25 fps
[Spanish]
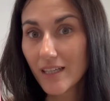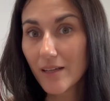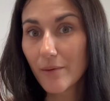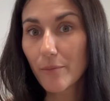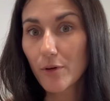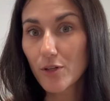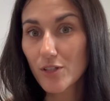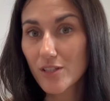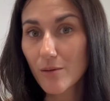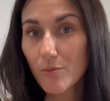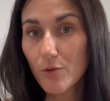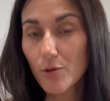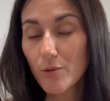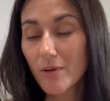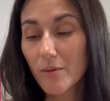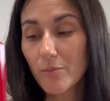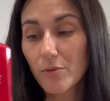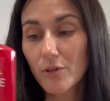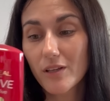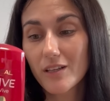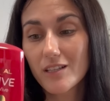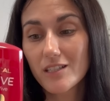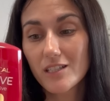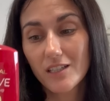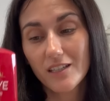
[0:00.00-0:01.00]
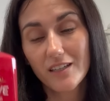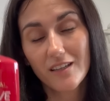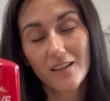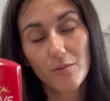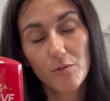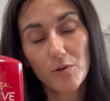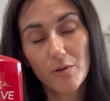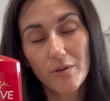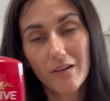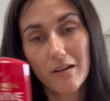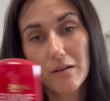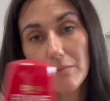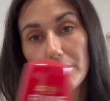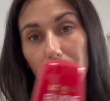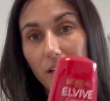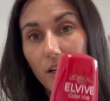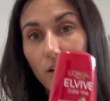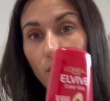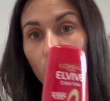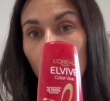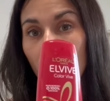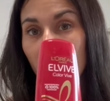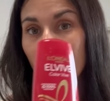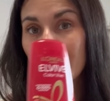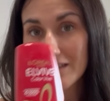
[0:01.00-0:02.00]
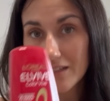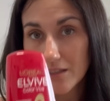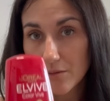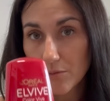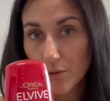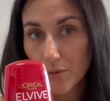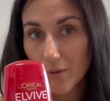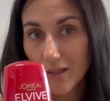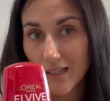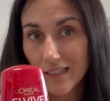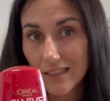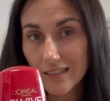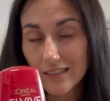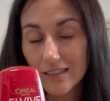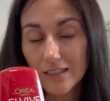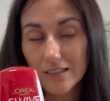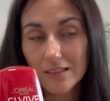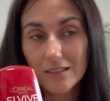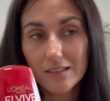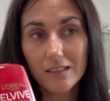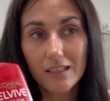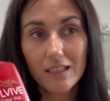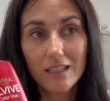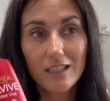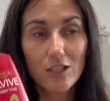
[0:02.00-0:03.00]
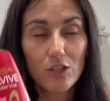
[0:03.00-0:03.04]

pero está muy bien porque desenreda muy bien el pelo, mantiene muy bien el tinte.